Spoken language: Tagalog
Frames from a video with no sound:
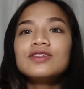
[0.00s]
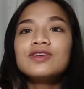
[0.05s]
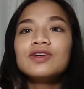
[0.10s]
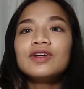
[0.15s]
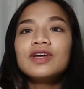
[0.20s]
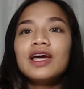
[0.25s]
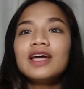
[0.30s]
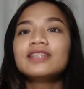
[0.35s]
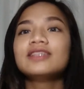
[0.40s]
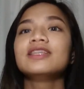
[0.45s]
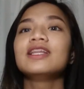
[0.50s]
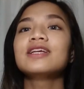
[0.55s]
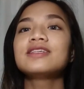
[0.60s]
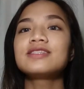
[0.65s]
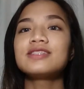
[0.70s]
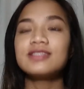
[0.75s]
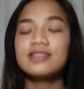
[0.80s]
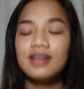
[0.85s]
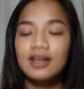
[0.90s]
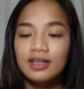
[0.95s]
So yan,
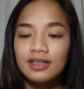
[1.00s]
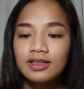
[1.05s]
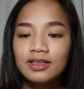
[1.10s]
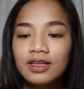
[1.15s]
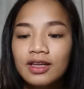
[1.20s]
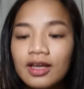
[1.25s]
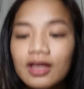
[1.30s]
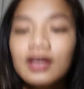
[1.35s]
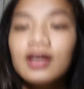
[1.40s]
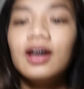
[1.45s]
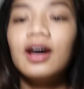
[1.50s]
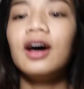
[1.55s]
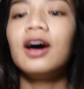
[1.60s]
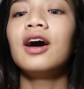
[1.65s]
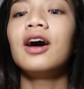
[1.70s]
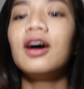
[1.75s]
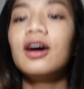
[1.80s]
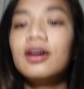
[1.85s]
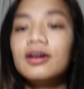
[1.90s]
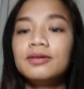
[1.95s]
let's start.
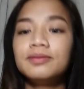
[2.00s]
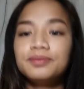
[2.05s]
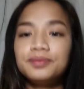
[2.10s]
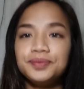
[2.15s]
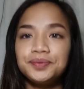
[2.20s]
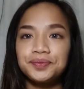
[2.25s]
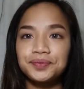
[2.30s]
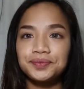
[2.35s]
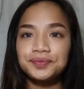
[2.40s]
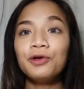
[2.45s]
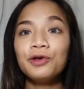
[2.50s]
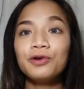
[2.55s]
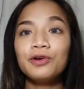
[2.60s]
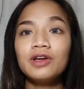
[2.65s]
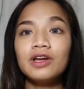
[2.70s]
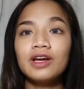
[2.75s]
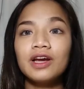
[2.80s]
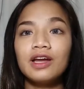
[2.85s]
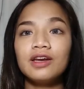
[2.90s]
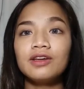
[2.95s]
Um, uwi ko
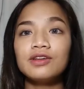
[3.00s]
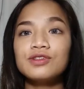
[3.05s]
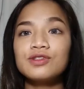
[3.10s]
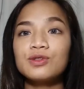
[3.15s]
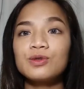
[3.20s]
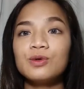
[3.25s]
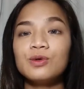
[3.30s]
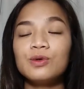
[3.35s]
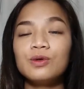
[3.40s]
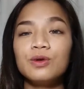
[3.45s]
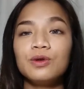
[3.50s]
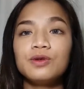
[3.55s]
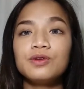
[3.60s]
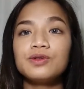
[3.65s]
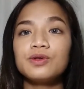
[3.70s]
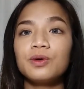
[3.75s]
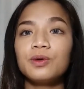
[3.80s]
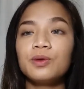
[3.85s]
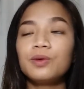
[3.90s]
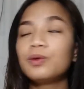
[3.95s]
lang galing school,
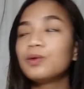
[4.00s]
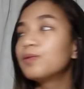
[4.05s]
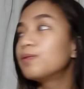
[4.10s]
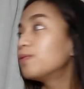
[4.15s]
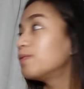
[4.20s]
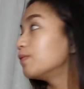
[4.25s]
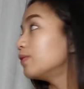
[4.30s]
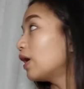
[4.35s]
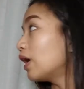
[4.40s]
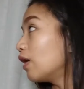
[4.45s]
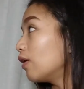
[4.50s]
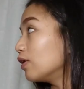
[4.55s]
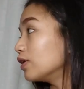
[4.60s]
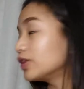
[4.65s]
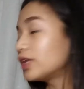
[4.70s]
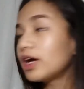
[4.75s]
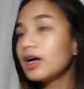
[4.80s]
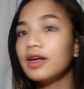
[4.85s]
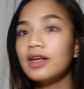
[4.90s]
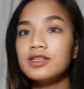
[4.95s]
so
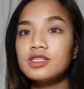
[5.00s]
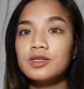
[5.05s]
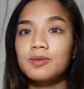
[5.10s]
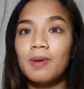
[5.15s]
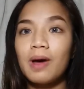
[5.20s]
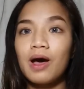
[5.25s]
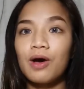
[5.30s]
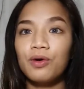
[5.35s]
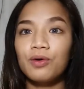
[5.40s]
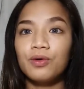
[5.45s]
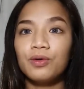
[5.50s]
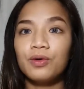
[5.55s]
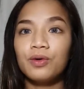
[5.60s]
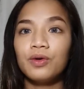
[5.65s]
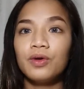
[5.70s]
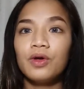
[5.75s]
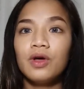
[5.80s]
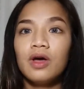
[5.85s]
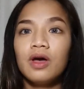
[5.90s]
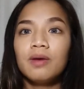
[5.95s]
nakakontact lens pa ako
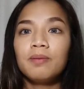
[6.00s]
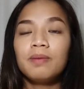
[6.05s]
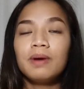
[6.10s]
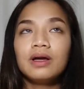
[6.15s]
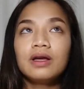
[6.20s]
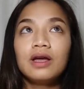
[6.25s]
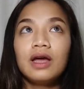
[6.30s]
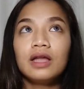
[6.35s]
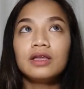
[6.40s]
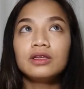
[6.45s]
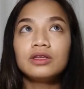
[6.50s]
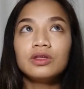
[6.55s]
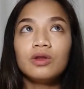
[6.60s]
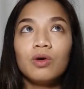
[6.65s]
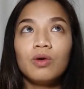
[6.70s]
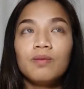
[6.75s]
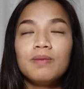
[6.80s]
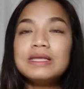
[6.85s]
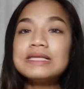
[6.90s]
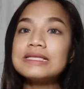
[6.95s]
pag
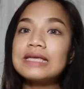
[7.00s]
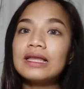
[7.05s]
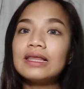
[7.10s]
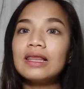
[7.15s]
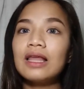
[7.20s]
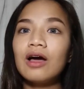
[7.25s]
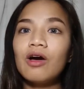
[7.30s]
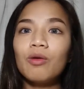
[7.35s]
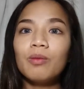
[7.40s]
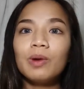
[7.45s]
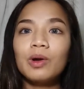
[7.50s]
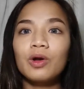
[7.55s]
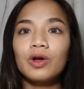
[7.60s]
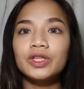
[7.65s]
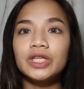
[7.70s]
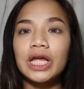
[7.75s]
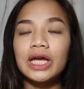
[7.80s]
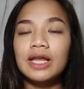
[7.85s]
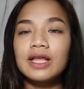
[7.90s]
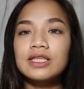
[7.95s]
ganito, minsan lang ako
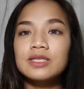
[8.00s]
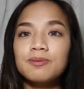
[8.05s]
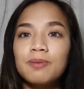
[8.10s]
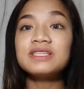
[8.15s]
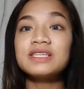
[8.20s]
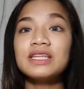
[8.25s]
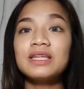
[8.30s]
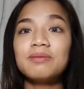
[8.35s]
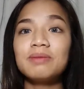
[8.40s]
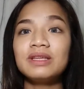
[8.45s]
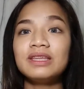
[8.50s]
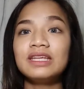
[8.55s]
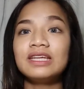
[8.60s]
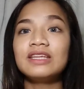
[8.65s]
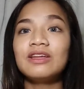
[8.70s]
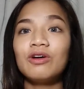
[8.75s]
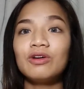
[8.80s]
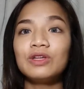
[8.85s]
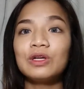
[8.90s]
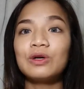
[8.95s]
mag-contact lens. Minsan naman
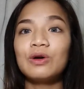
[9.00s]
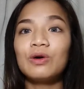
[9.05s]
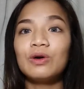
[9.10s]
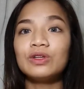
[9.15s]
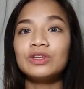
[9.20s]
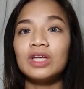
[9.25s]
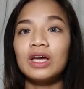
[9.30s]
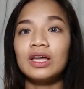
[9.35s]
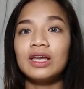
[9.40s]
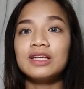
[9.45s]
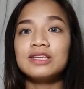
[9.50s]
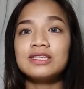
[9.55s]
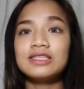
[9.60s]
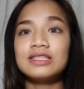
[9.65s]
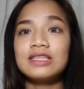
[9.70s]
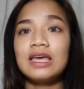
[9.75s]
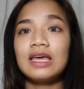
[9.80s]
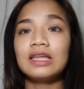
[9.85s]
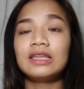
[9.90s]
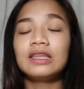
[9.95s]
din ako nagko-contact lens
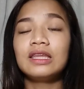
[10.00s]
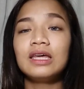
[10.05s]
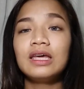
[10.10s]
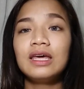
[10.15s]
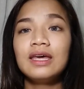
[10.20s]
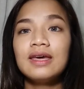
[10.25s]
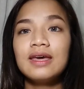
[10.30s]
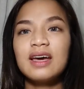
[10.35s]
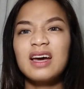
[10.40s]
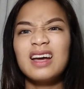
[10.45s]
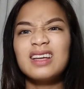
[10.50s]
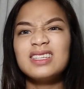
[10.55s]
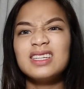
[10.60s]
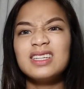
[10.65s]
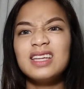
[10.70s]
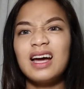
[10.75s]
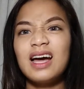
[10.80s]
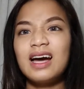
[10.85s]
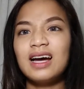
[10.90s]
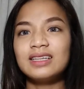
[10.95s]
din.
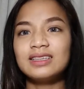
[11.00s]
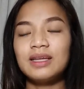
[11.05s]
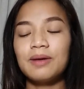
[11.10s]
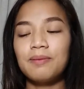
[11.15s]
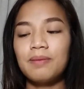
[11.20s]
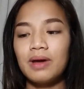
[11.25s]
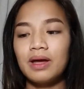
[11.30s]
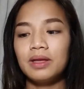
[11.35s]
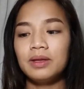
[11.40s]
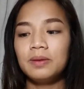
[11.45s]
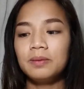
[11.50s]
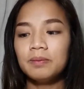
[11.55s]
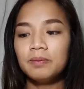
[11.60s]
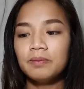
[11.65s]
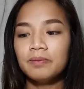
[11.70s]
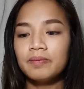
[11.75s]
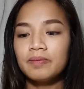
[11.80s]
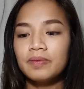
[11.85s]
Kasi nakakatamad.